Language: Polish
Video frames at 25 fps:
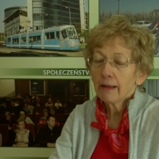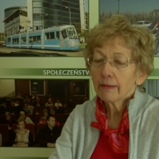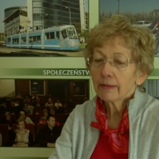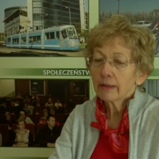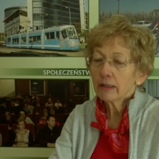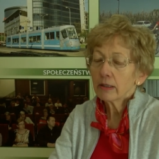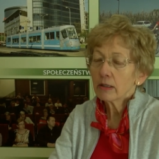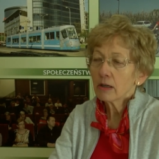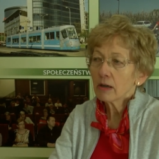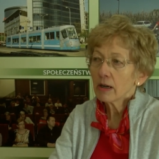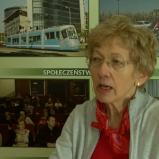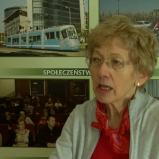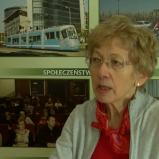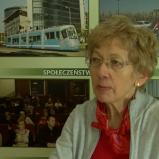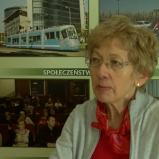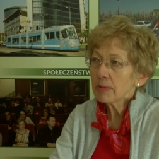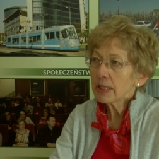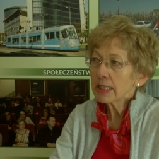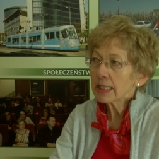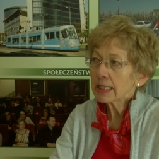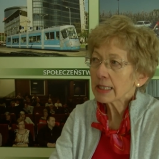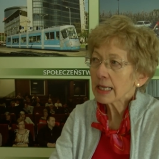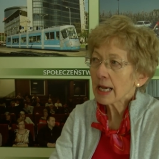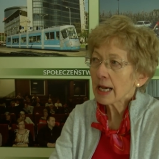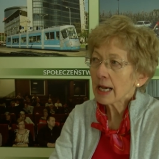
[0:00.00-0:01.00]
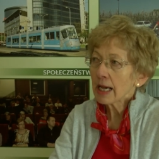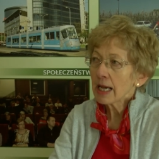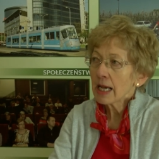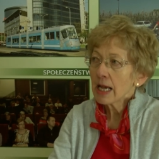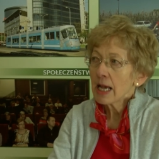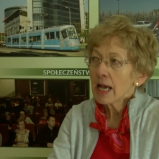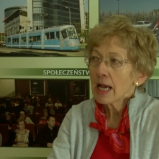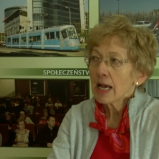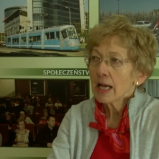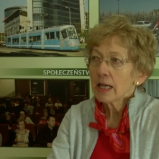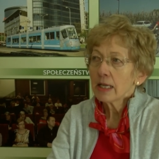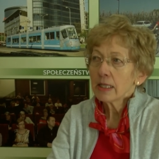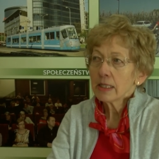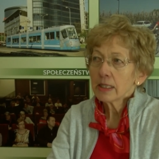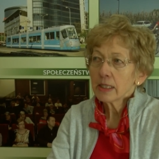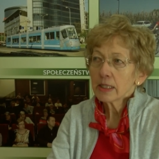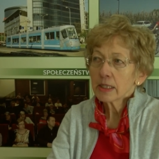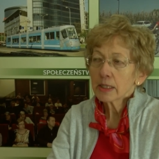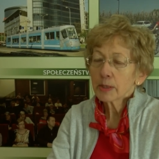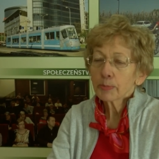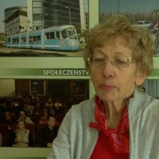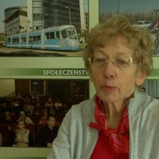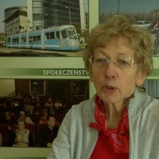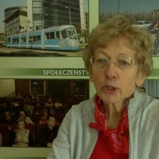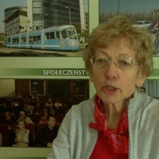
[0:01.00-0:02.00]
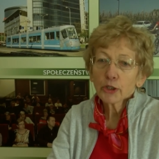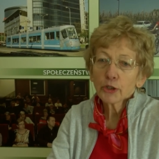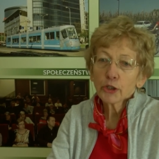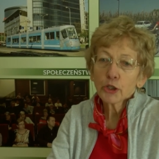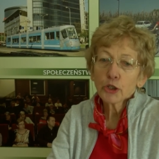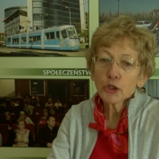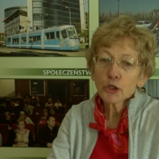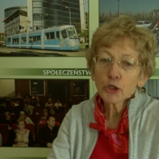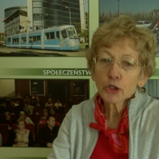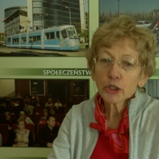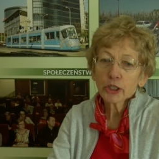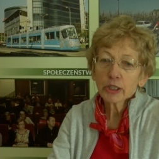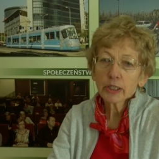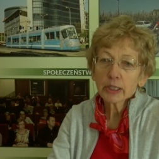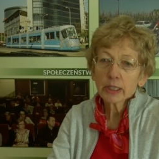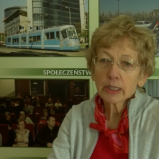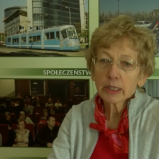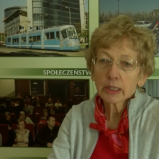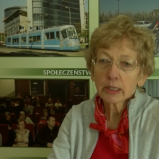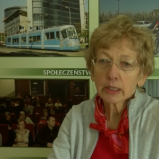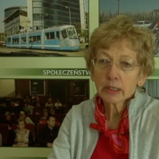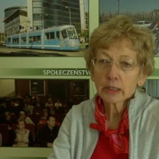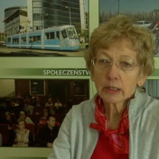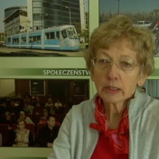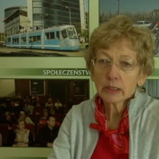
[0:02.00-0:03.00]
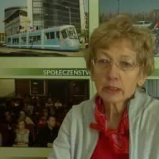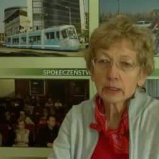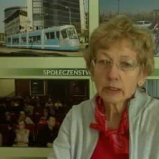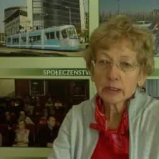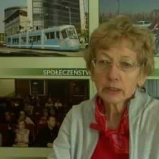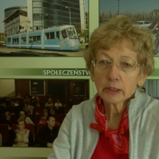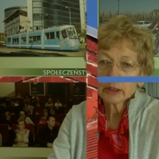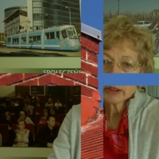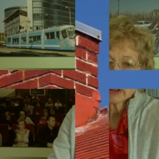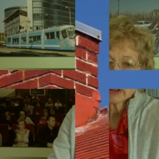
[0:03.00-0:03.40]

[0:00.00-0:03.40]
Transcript: tylko emisja y, z pojedynczych y,